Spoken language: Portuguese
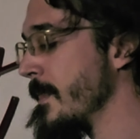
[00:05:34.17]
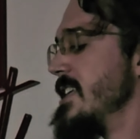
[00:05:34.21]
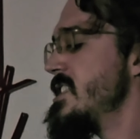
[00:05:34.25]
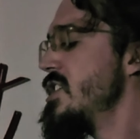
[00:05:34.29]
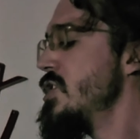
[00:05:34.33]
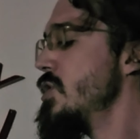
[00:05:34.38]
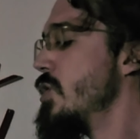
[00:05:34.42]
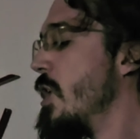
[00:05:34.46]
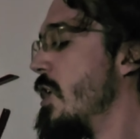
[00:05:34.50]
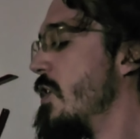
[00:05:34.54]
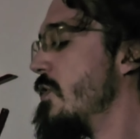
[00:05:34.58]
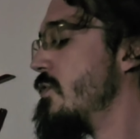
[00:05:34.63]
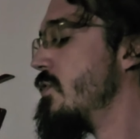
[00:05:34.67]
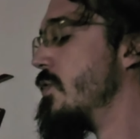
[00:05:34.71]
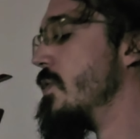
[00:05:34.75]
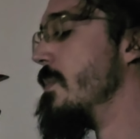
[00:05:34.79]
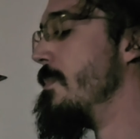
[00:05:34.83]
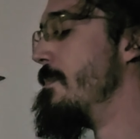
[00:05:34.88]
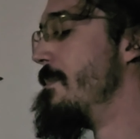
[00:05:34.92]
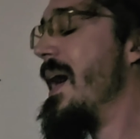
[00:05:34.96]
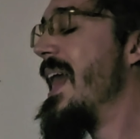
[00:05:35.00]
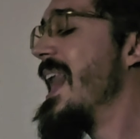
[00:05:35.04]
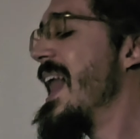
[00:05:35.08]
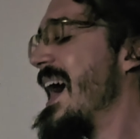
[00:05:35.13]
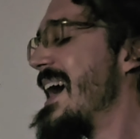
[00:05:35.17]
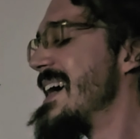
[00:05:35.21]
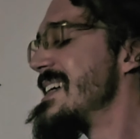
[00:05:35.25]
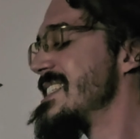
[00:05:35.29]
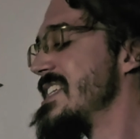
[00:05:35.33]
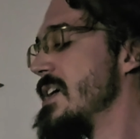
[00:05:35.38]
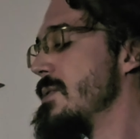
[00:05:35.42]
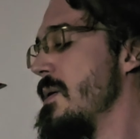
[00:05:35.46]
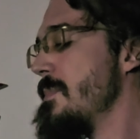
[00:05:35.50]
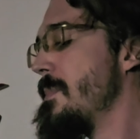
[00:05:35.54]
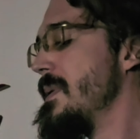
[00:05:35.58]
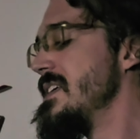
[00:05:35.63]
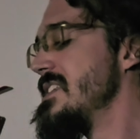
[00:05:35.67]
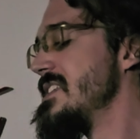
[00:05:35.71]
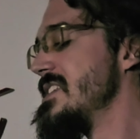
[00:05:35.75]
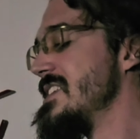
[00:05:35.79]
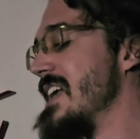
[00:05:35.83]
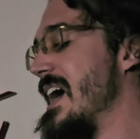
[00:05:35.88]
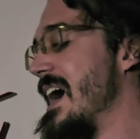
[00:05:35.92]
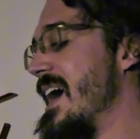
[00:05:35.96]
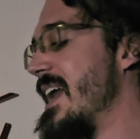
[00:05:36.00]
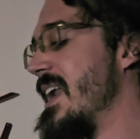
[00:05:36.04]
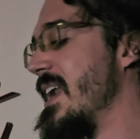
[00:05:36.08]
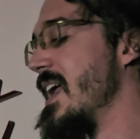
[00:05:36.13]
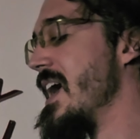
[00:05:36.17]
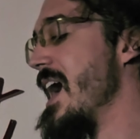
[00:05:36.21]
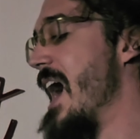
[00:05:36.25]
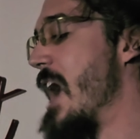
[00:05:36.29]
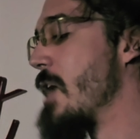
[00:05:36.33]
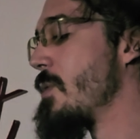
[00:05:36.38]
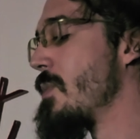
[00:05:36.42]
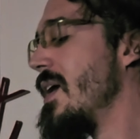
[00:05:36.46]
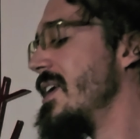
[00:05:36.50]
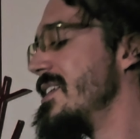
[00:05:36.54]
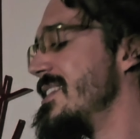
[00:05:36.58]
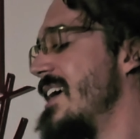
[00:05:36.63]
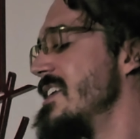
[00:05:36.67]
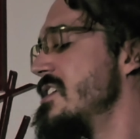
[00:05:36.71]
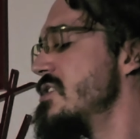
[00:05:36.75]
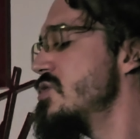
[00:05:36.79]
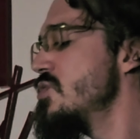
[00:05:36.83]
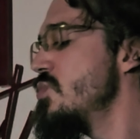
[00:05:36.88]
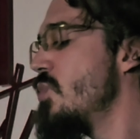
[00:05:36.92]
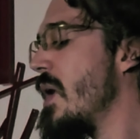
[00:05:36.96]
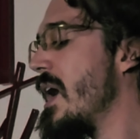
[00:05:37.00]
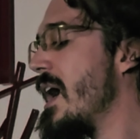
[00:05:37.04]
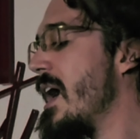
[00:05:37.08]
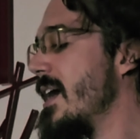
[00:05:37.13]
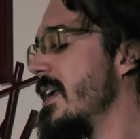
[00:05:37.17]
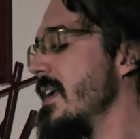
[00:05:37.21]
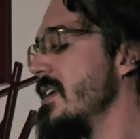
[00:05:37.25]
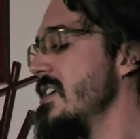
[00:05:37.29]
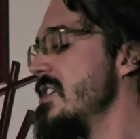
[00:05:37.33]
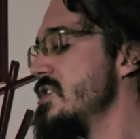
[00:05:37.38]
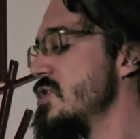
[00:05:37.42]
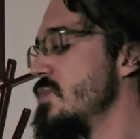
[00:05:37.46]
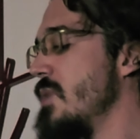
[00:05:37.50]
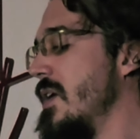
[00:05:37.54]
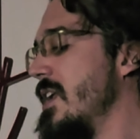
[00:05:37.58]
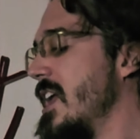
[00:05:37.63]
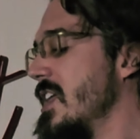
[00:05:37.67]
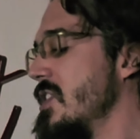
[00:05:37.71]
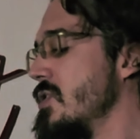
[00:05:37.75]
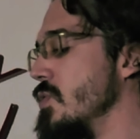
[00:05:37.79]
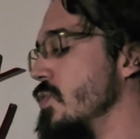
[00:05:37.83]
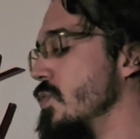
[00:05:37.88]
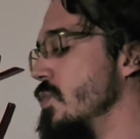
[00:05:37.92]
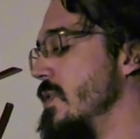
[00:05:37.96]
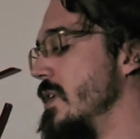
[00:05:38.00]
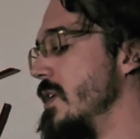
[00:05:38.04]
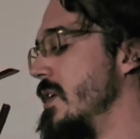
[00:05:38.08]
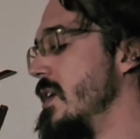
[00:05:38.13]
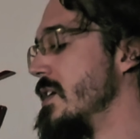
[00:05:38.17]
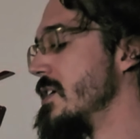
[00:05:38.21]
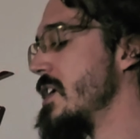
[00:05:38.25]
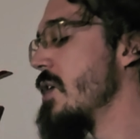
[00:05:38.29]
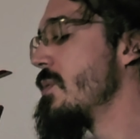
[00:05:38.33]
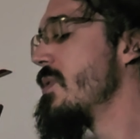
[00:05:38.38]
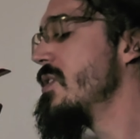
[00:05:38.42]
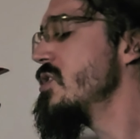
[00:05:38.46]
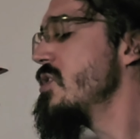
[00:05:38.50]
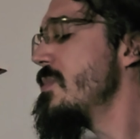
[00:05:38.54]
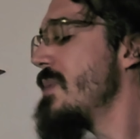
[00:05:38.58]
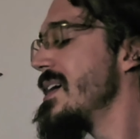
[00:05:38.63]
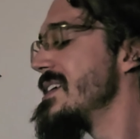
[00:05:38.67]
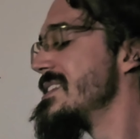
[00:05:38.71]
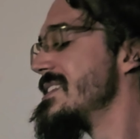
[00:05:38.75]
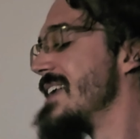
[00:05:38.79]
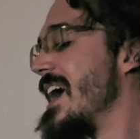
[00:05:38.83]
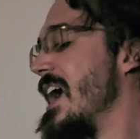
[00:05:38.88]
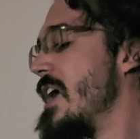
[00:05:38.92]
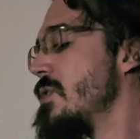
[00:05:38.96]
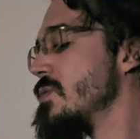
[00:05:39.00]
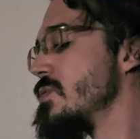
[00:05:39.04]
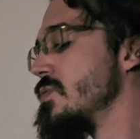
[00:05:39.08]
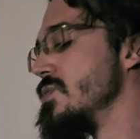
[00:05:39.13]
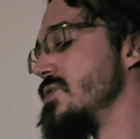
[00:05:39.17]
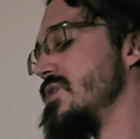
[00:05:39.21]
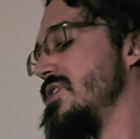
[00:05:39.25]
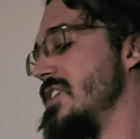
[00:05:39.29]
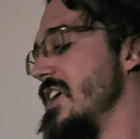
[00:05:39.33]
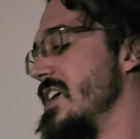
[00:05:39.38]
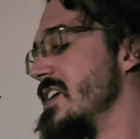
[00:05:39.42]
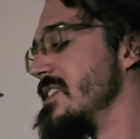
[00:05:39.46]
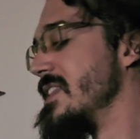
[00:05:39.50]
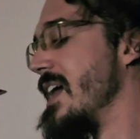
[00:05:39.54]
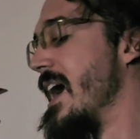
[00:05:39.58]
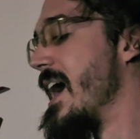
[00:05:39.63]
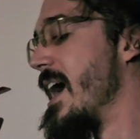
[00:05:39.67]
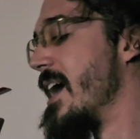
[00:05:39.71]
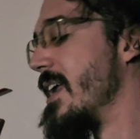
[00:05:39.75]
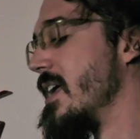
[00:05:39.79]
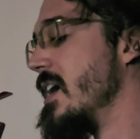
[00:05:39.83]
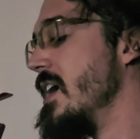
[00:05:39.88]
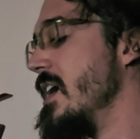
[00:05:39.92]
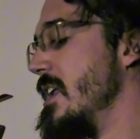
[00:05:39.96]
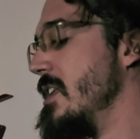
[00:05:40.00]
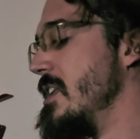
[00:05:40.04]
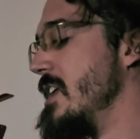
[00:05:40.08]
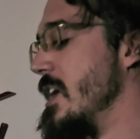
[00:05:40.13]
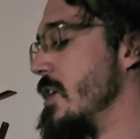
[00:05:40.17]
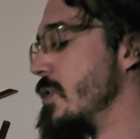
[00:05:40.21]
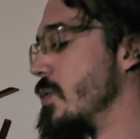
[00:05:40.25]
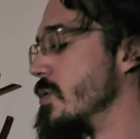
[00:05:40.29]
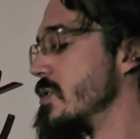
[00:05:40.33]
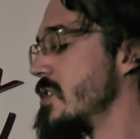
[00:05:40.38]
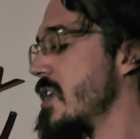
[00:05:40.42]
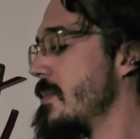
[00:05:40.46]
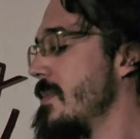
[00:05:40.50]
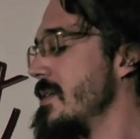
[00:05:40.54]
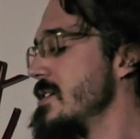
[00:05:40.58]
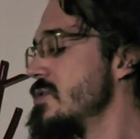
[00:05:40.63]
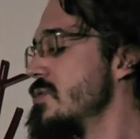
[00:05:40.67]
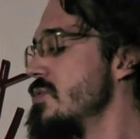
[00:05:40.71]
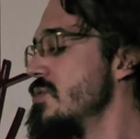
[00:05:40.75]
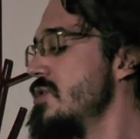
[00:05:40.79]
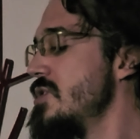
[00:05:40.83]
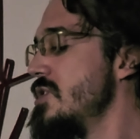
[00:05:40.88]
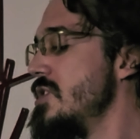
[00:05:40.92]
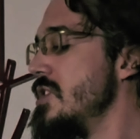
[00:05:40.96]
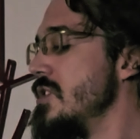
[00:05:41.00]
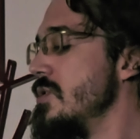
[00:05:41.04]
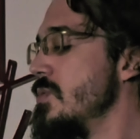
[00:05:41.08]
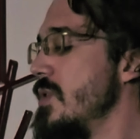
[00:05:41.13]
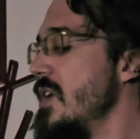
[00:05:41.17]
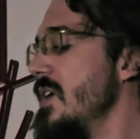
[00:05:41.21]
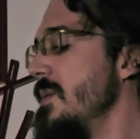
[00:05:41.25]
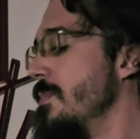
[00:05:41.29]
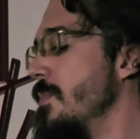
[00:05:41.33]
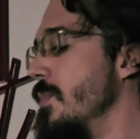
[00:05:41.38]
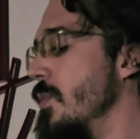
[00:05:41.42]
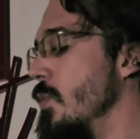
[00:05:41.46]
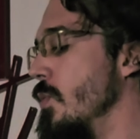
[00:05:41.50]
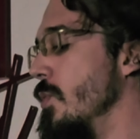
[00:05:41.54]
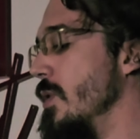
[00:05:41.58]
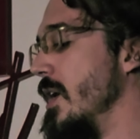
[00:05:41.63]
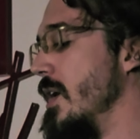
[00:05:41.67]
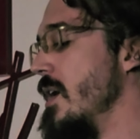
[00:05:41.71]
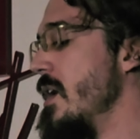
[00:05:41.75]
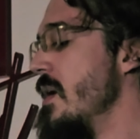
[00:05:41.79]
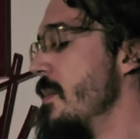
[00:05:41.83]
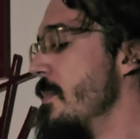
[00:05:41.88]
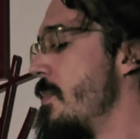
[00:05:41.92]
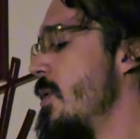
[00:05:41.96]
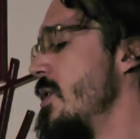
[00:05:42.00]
E de novo, bela razão é pensar, a qualidade do ar e sua natura, e quanto mais alto se andar, lhe encontra mais sutil e pura.